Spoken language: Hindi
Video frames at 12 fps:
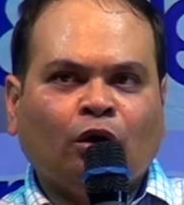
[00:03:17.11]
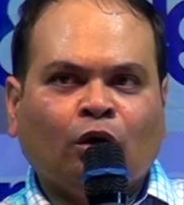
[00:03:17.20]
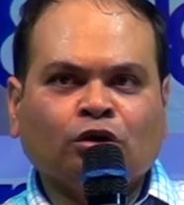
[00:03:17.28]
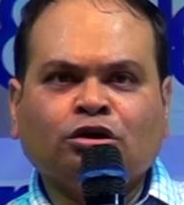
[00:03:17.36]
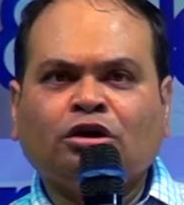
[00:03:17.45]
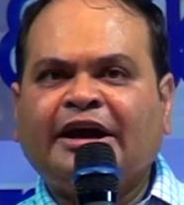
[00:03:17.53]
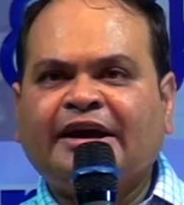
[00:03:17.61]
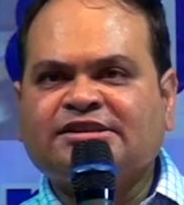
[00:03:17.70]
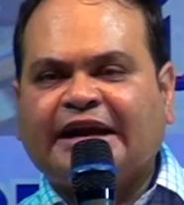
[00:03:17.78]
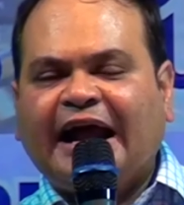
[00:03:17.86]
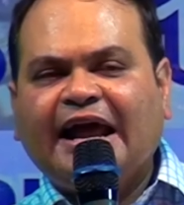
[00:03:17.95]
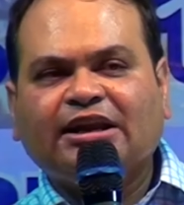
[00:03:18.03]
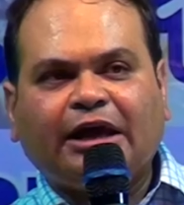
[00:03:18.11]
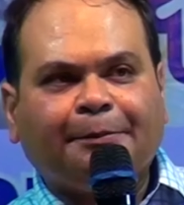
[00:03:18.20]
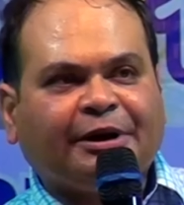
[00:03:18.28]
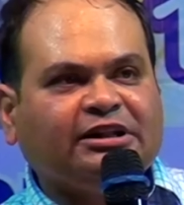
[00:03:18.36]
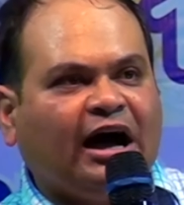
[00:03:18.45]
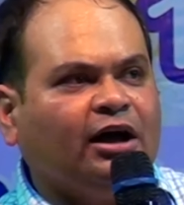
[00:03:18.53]
उन्होंने इसराइल के
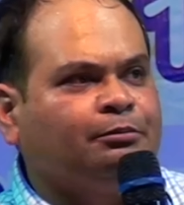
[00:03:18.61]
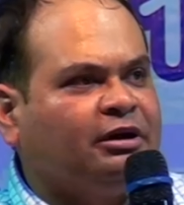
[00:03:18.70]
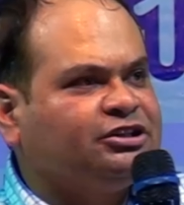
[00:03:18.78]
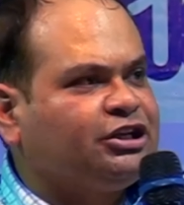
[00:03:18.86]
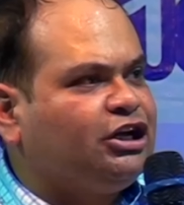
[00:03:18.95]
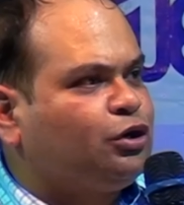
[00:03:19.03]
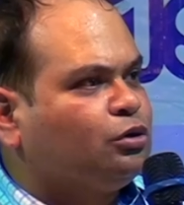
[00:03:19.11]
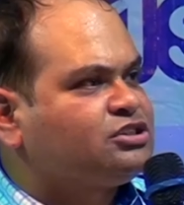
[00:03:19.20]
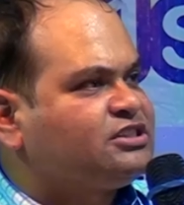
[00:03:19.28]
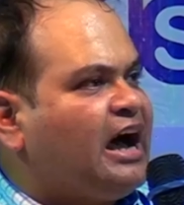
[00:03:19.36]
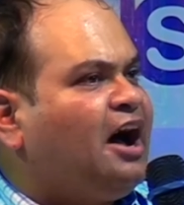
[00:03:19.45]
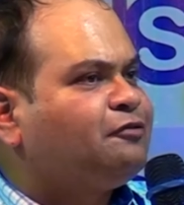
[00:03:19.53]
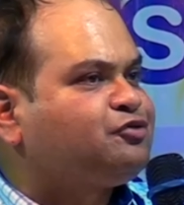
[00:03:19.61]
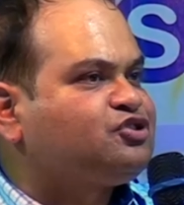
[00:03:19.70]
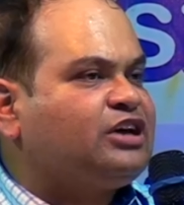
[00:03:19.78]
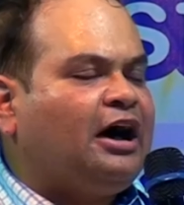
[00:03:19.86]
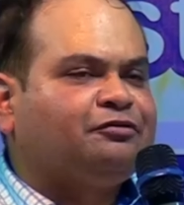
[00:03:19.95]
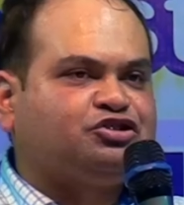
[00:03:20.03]
प्रधानमंत्री को साफ
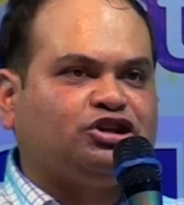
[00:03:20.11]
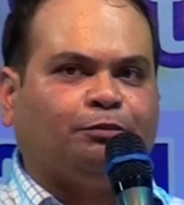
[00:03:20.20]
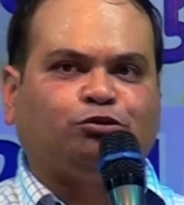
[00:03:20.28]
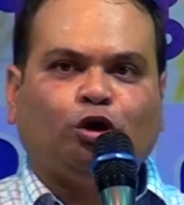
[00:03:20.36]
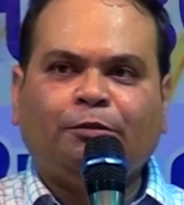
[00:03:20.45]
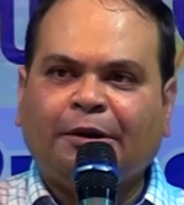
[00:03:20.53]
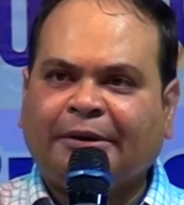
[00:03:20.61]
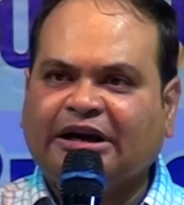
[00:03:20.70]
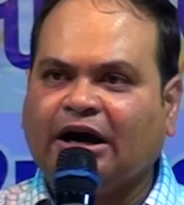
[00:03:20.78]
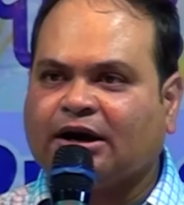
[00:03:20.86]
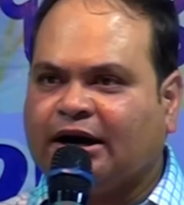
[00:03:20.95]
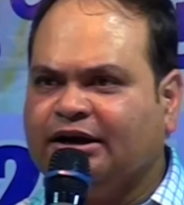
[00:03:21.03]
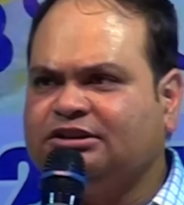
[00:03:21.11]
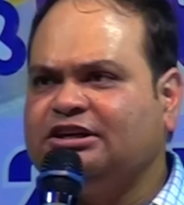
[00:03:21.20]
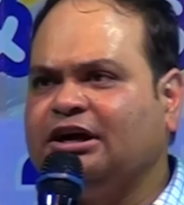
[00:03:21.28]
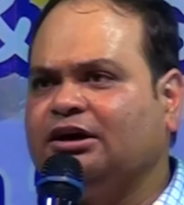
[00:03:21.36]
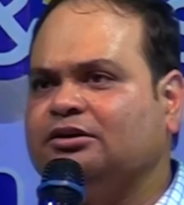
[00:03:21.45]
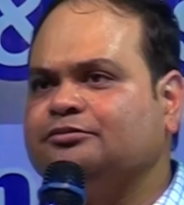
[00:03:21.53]
साफ शब्दों में मना कर
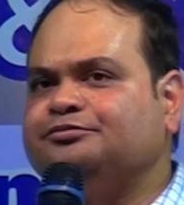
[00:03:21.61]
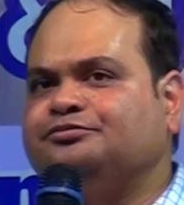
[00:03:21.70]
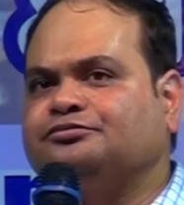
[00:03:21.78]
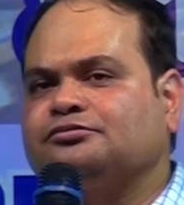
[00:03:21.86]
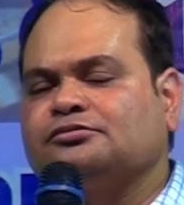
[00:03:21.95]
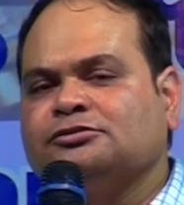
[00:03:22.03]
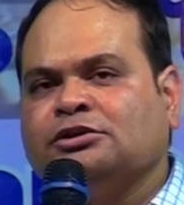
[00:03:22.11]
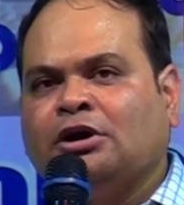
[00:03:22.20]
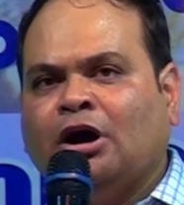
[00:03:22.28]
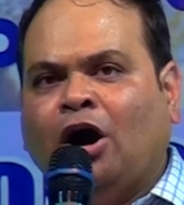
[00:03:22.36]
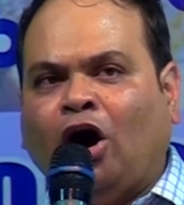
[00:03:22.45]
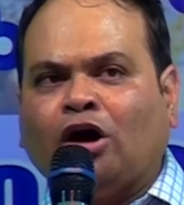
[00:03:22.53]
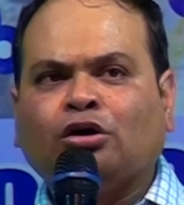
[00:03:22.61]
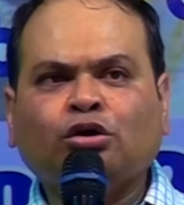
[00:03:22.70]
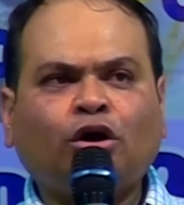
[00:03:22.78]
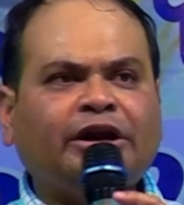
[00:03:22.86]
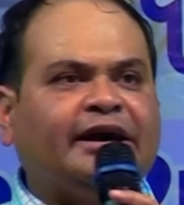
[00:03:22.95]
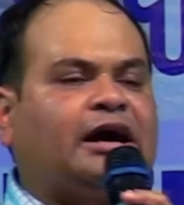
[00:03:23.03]
दिया और
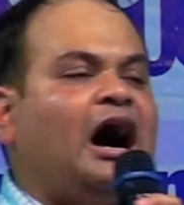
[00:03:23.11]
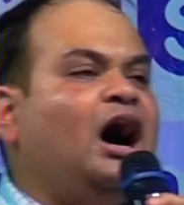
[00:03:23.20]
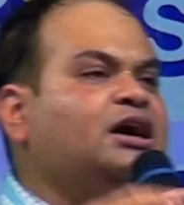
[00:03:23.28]
उन्होंने कहा